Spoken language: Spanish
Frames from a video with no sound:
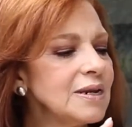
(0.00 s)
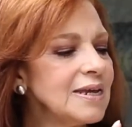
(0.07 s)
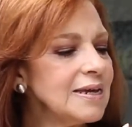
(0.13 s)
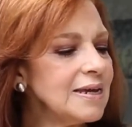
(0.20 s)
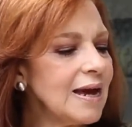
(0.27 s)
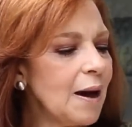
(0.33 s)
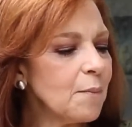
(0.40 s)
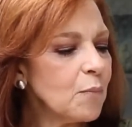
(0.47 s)

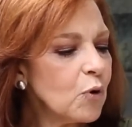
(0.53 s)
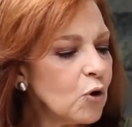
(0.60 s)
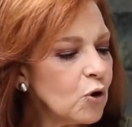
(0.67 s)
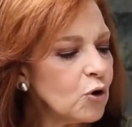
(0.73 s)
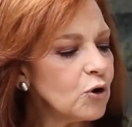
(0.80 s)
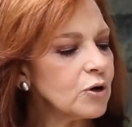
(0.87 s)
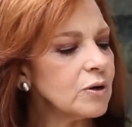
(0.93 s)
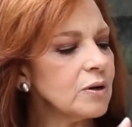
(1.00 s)
ni
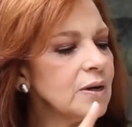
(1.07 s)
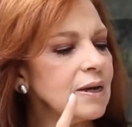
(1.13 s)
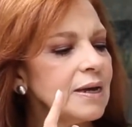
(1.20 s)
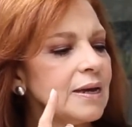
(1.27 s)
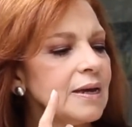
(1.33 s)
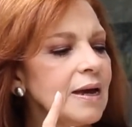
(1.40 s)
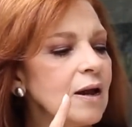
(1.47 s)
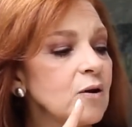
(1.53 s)
amor,
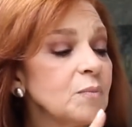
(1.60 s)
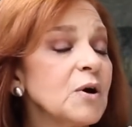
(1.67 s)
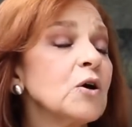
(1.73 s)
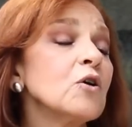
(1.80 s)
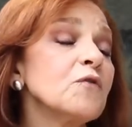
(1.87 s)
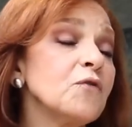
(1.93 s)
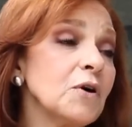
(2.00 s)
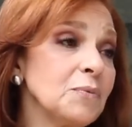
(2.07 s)
eh, a lo
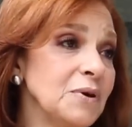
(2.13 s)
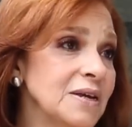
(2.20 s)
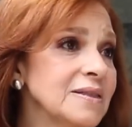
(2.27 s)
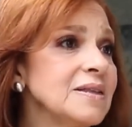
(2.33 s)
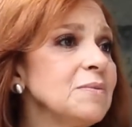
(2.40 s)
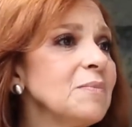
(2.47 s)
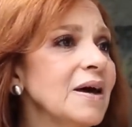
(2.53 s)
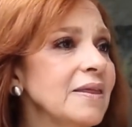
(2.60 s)
mejor fue
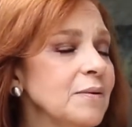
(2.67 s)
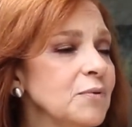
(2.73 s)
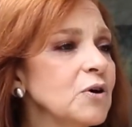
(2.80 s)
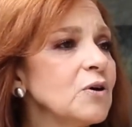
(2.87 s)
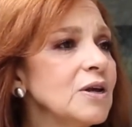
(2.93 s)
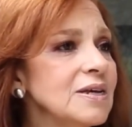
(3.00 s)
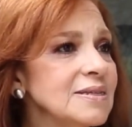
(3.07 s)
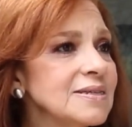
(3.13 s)
víctima de
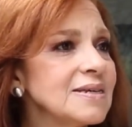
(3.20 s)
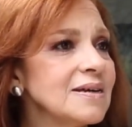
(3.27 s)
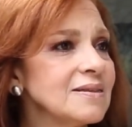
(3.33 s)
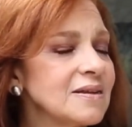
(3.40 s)
violencia